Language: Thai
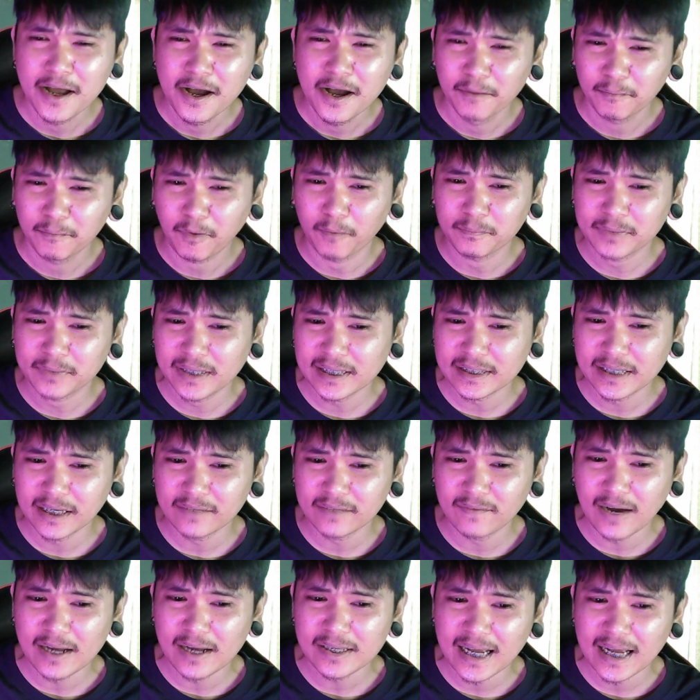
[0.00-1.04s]
ผมคิดคิด
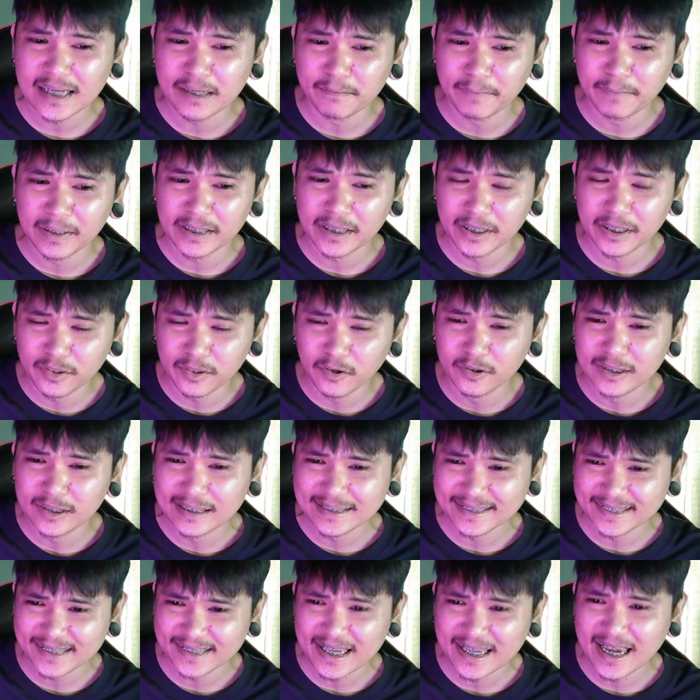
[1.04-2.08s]
ไว้น่าจะเป็นอินโดนี
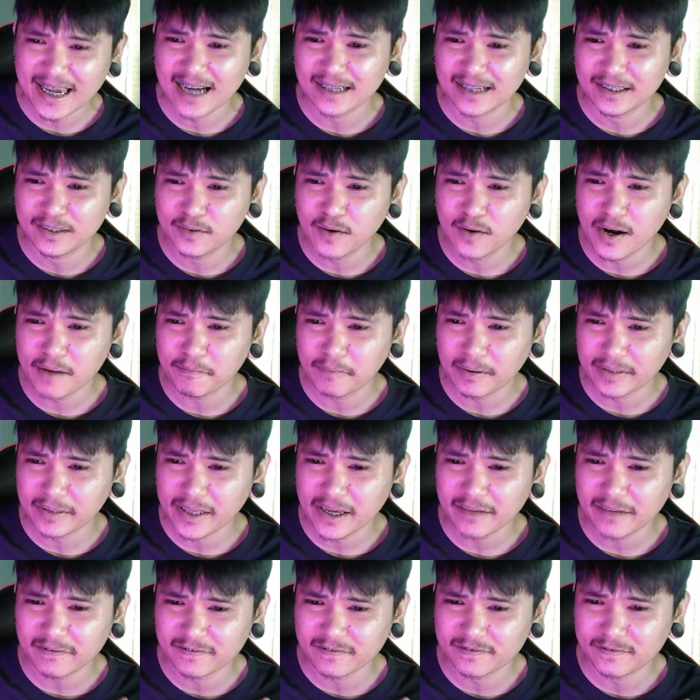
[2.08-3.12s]
เซียหรือว่าประเท
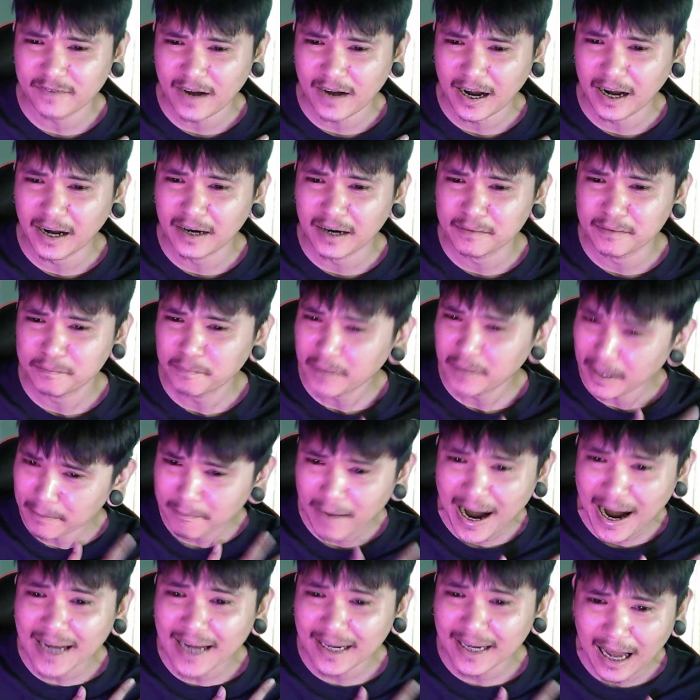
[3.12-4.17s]
ศฝั่งเพื่อน
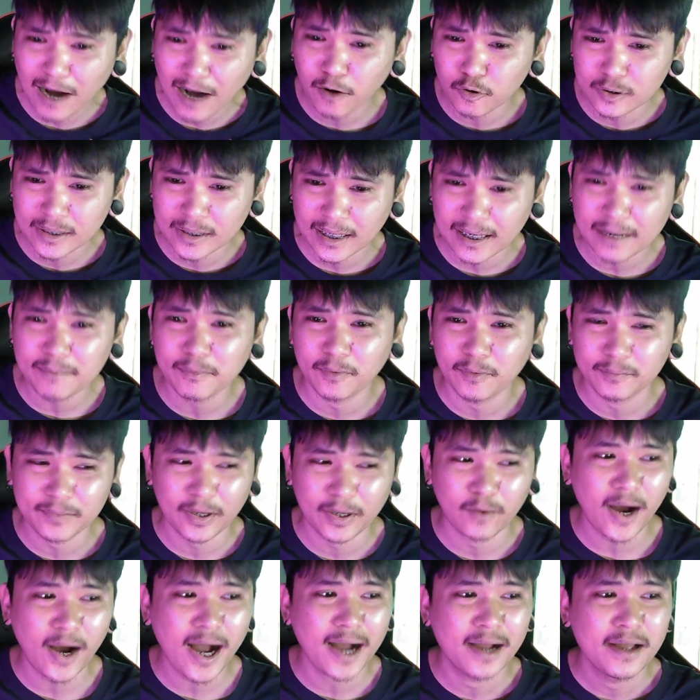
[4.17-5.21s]
บ้านเรานะครับผมแต่
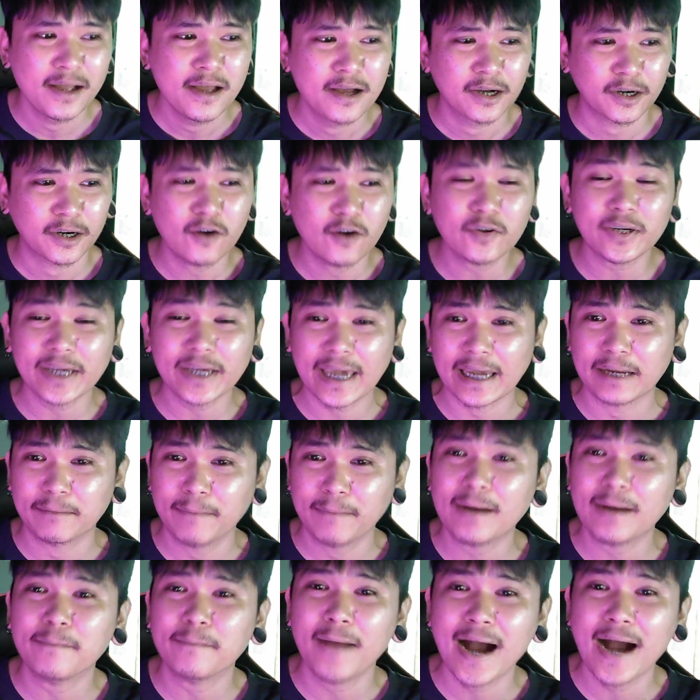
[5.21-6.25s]
ว่าเขาเก่ง
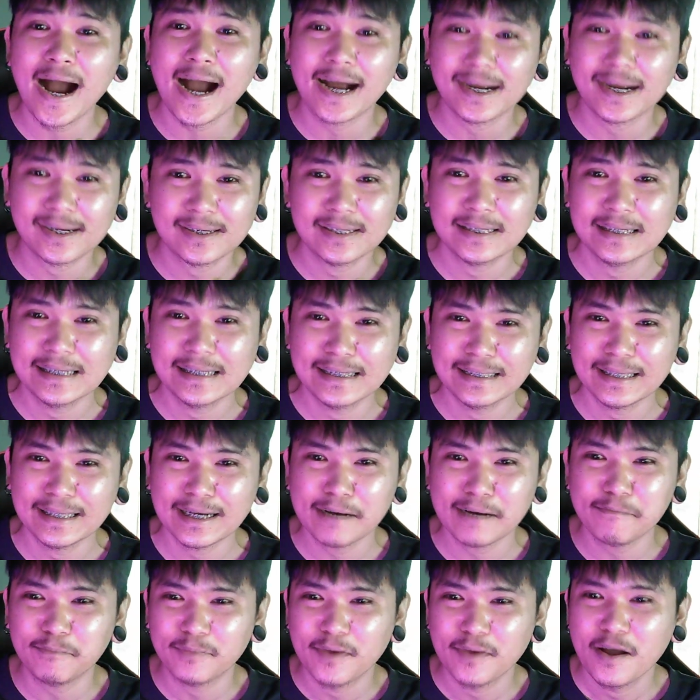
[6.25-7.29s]
มากๆเลยนะค
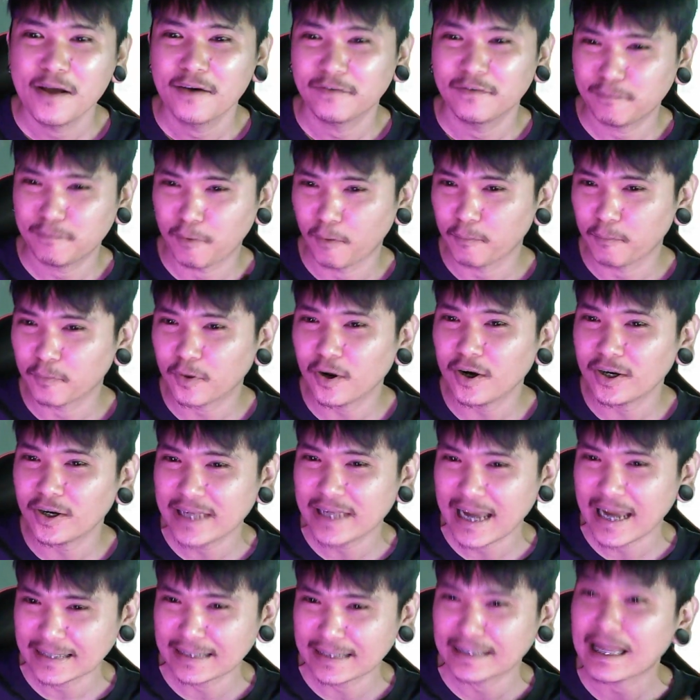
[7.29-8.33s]
รับ ผมก็อ
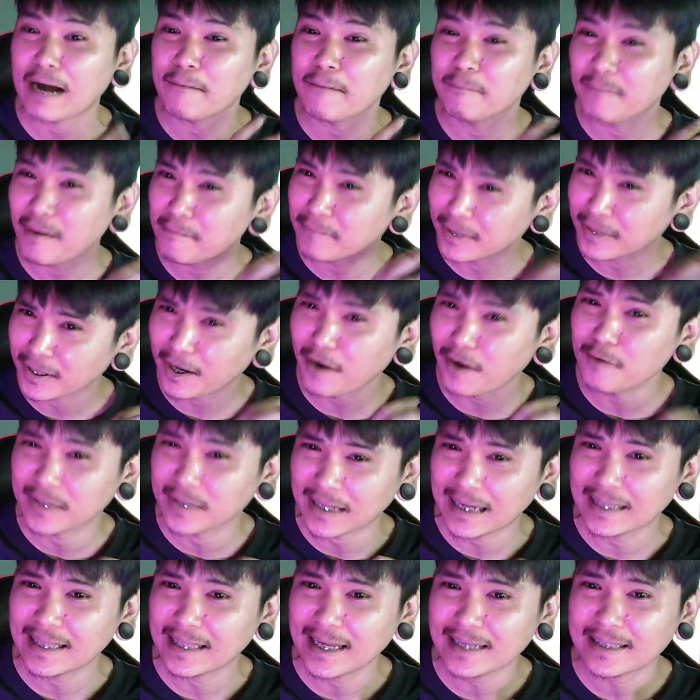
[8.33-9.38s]
ยากจะทำแบบเหมือนเขาเหมือน
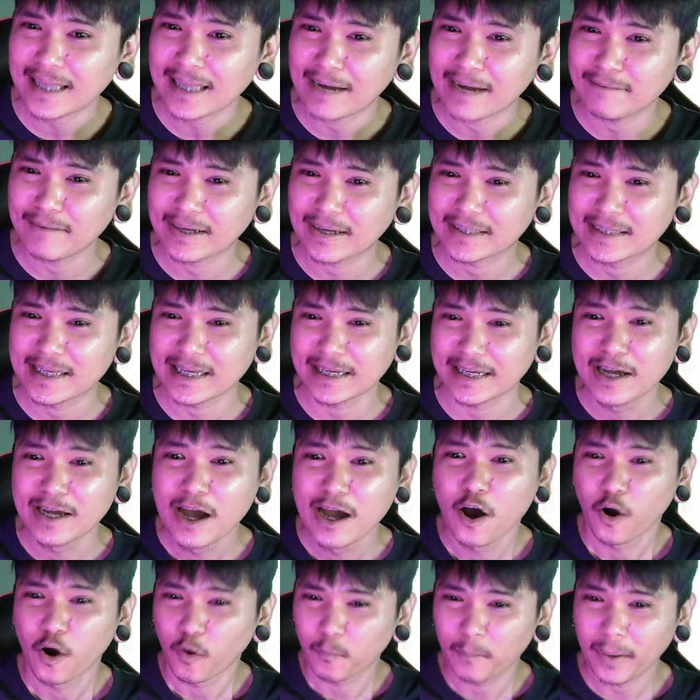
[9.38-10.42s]
กันนะแต่บางที
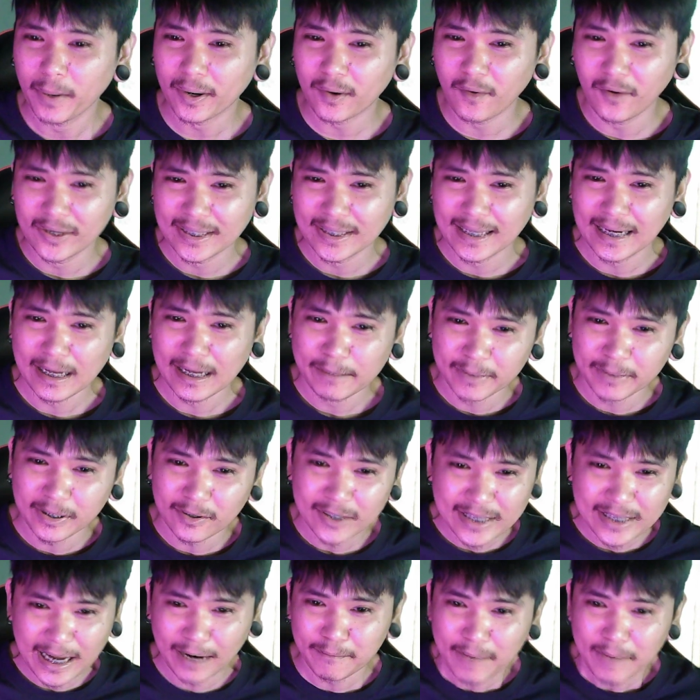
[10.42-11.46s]
อุปกรณ์อะไรมันก็
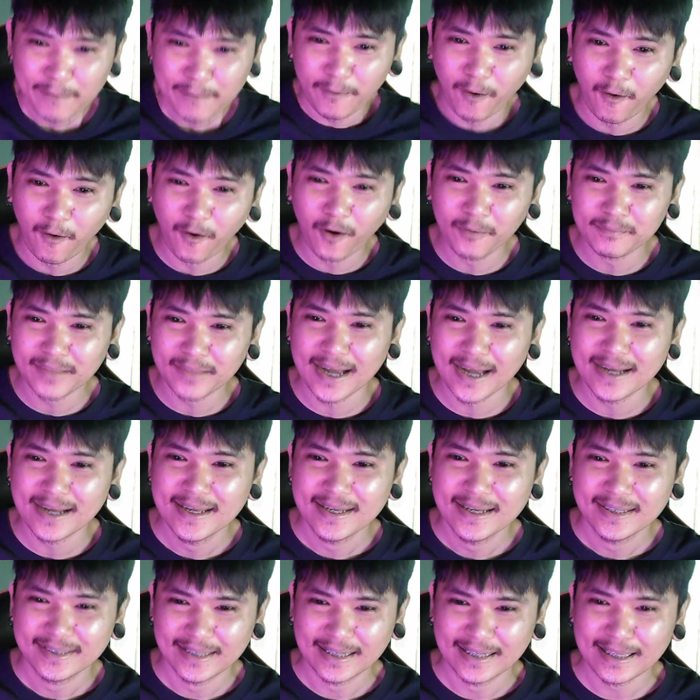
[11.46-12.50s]
ยังไม่พร้อมนะ
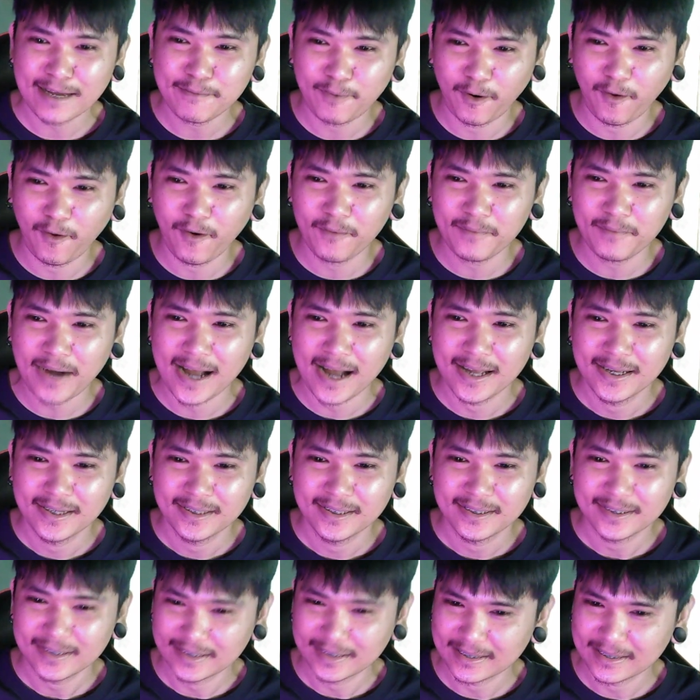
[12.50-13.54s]
ดี๋ยวถ้าพร้อมอ่ะ
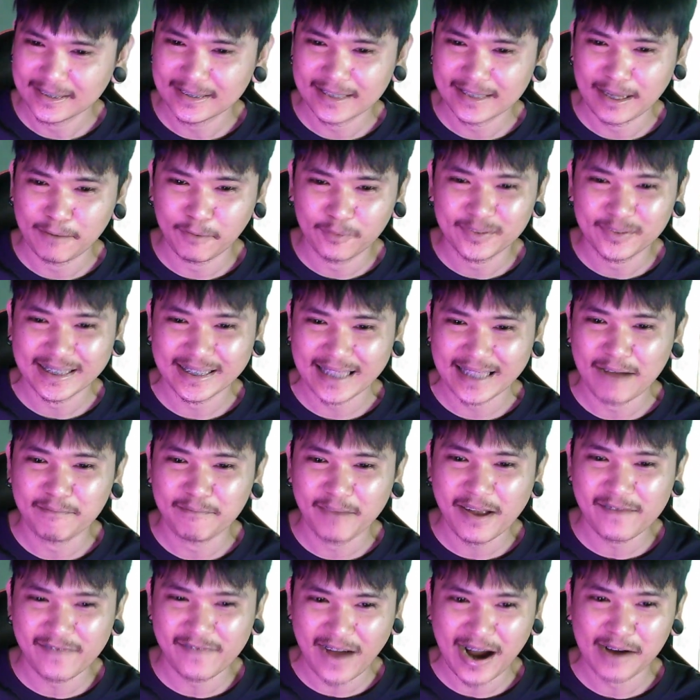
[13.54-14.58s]
เออเดี๋ยวผมจะทำ
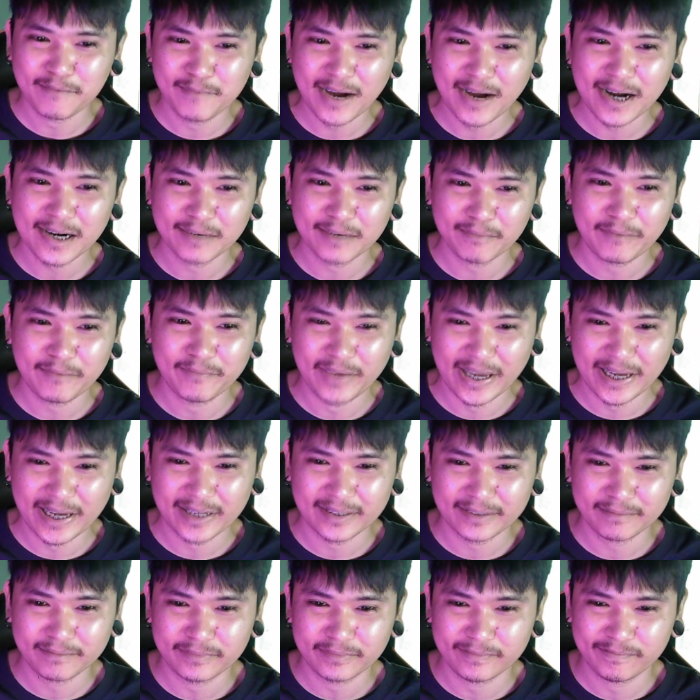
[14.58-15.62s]
ให้ฟังมั่งเป็นเพลง
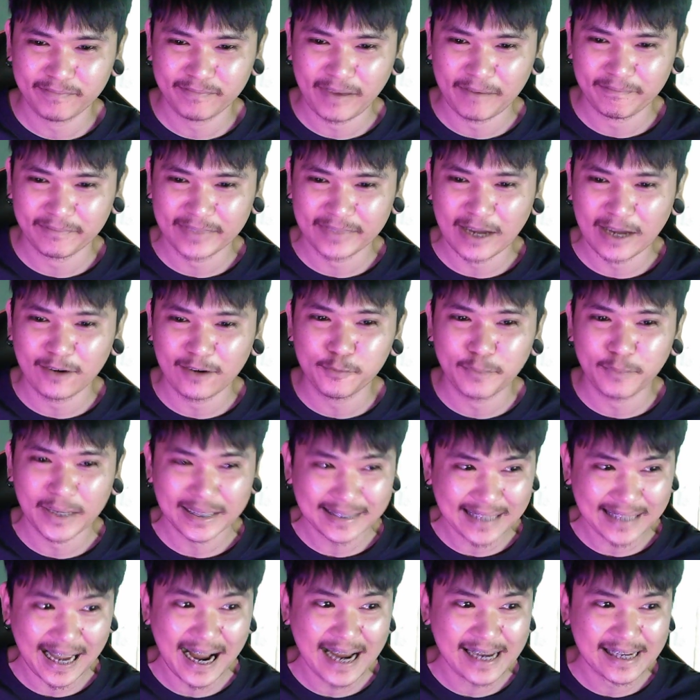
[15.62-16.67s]
แบบแนวเพลง
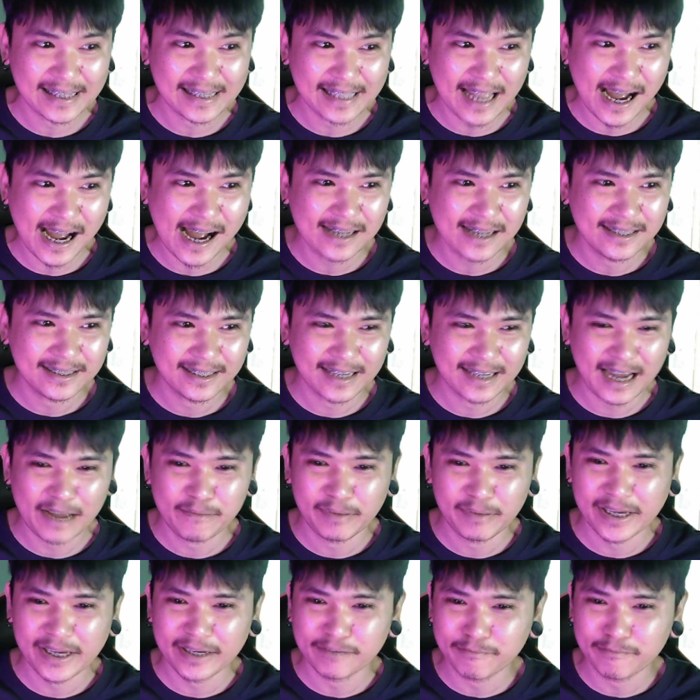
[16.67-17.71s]
ไทยนะหลายเพ
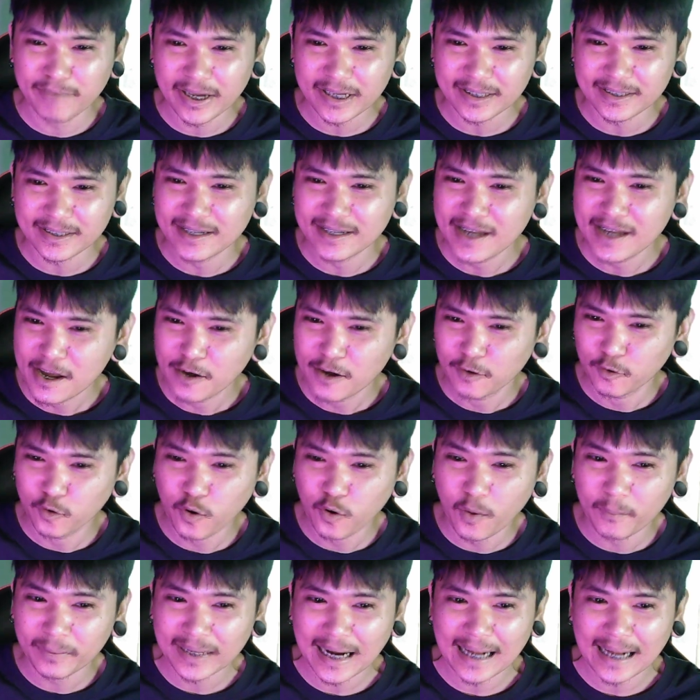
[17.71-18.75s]
ลงมิกรว
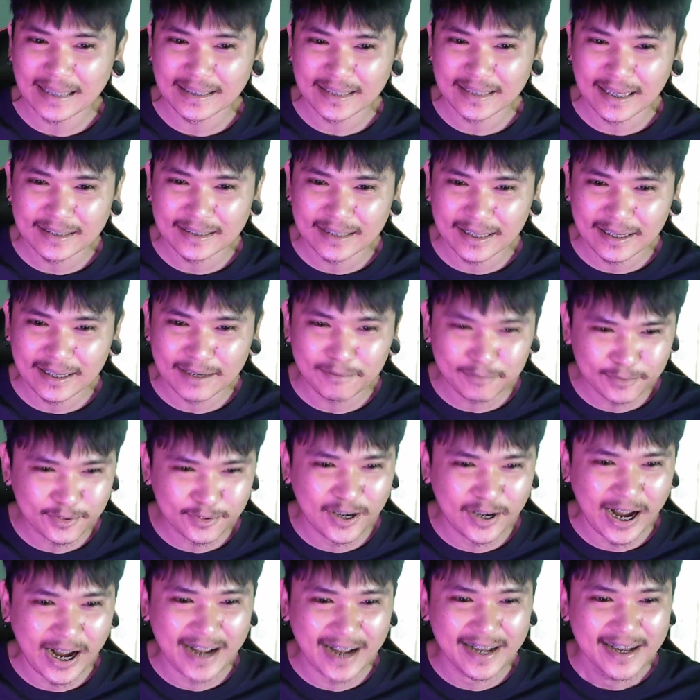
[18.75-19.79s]
มกันนะนะครับด้
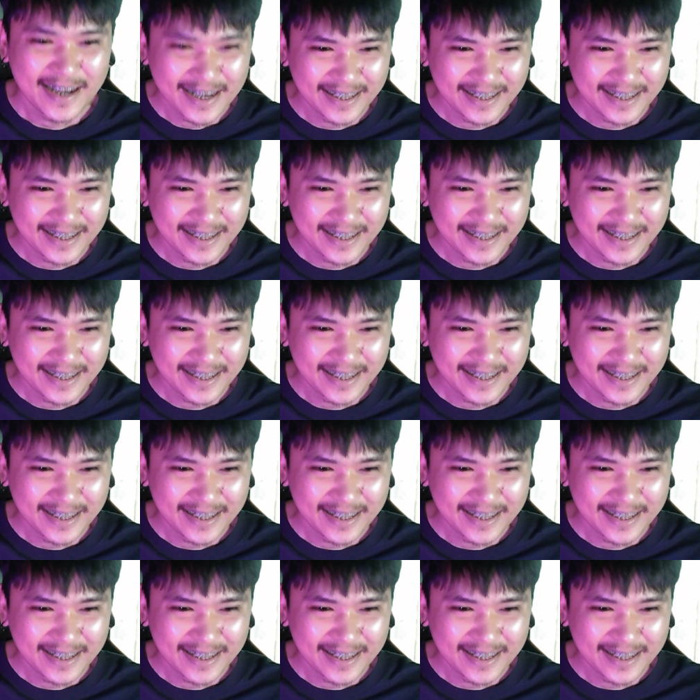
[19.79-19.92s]
วย